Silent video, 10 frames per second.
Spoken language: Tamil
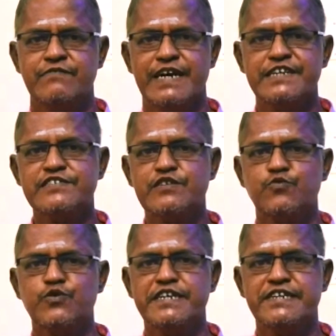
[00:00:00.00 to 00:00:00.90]
வயசு
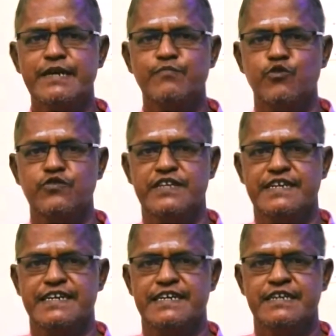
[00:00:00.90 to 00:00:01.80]
கூடிக்கிட்டே
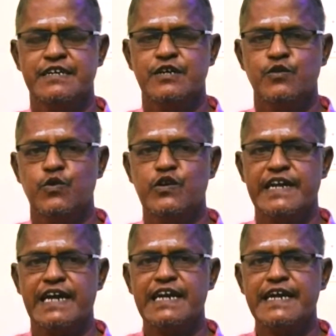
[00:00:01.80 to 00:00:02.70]
போகுதுங்க ஒரு
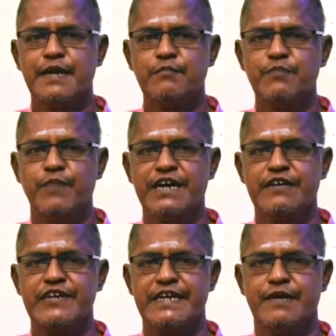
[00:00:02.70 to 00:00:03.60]
நல்ல இடமா
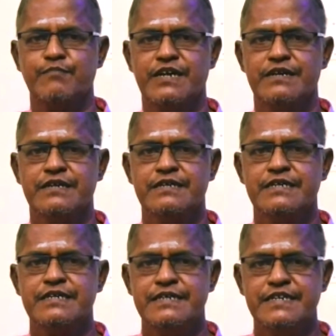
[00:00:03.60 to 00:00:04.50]
பார்க்க வேண்டாமா
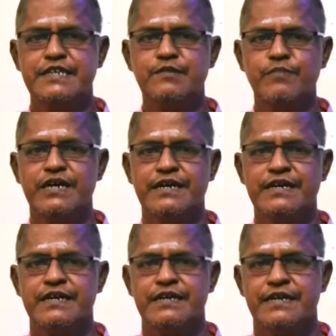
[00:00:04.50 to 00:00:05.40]
இருமா
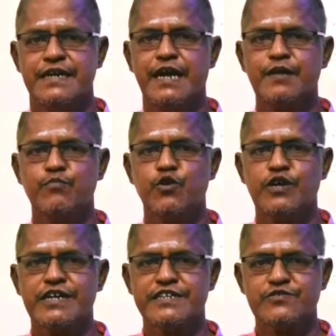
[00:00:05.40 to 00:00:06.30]
நானும்
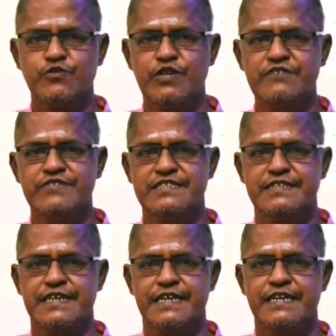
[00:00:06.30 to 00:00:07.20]
புரோக்கர்கிட்ட சொல்லி
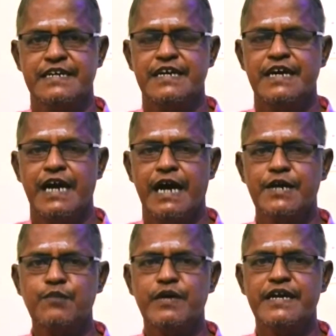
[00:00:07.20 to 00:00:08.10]
வச்சுருக்கேன்
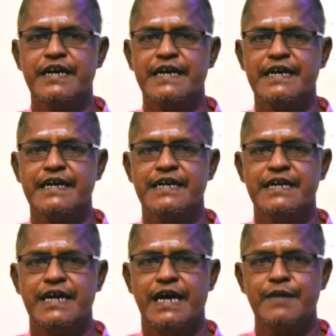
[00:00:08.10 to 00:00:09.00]
அருமையான
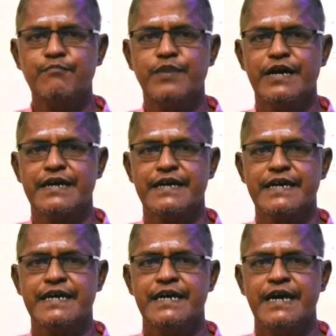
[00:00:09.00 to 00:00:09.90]
அன்பான
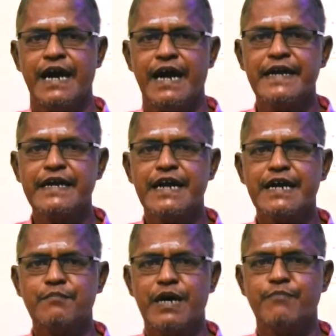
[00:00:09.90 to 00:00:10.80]

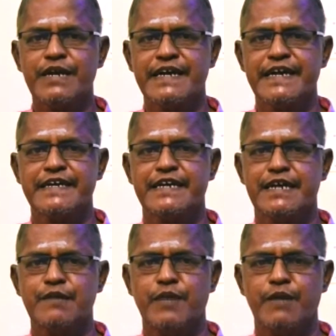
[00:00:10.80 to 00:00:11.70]
அழகான மாப்பிள்ளை
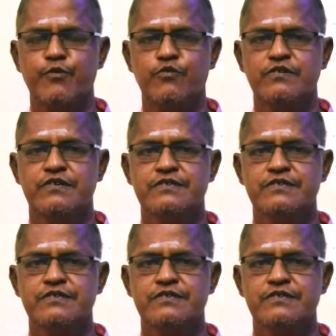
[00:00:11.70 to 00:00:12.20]
கிடைக்கிறானா பார்ப்போம்